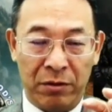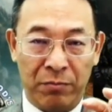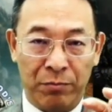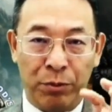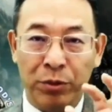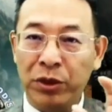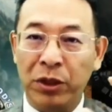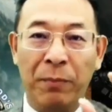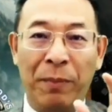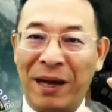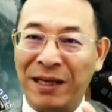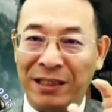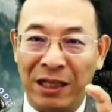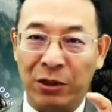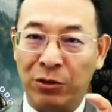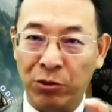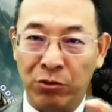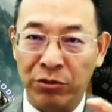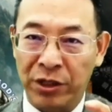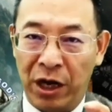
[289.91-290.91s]
不是摆在
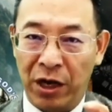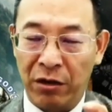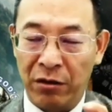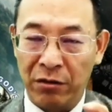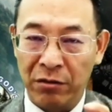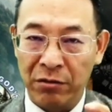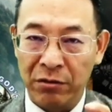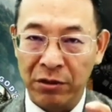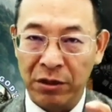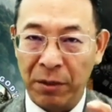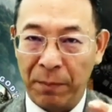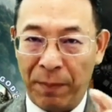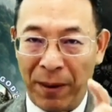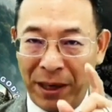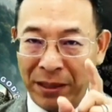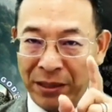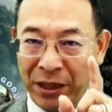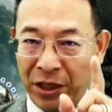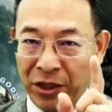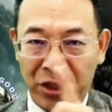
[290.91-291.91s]
宗教，是
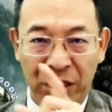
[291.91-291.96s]
摆在